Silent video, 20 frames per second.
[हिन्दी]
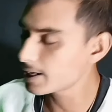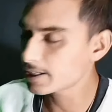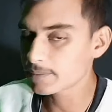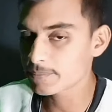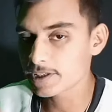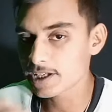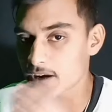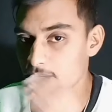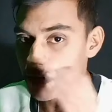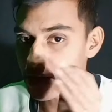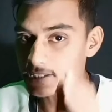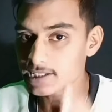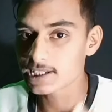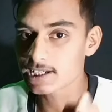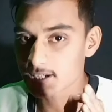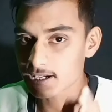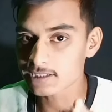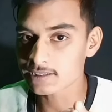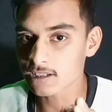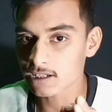एक भी आवाज नहीं
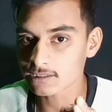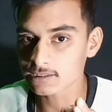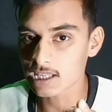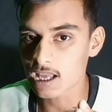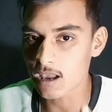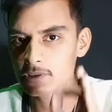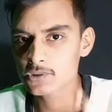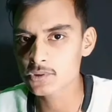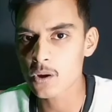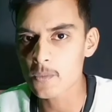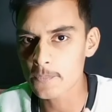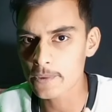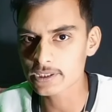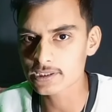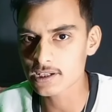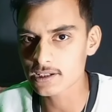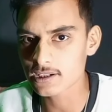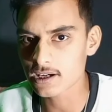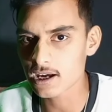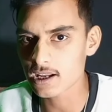कर सकता सौ
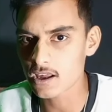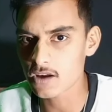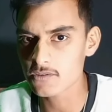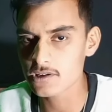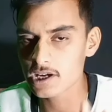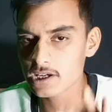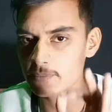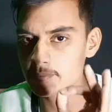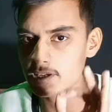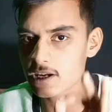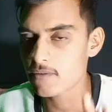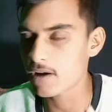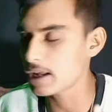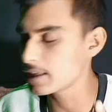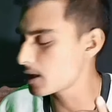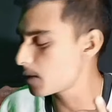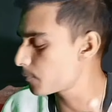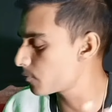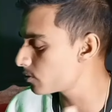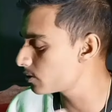परसेंट कर रहा हूँ एक भी आवाज
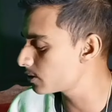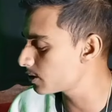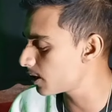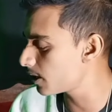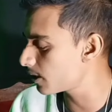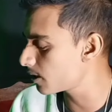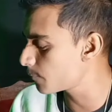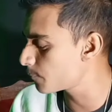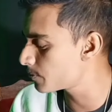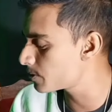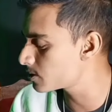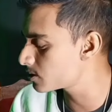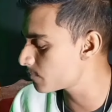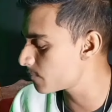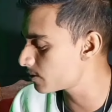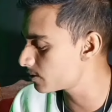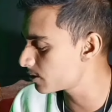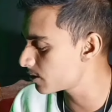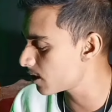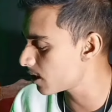आपको नहीं करेगा फिर से
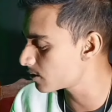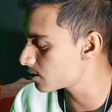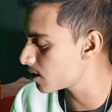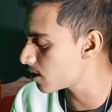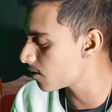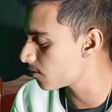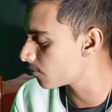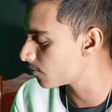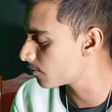मैं दिखला रहा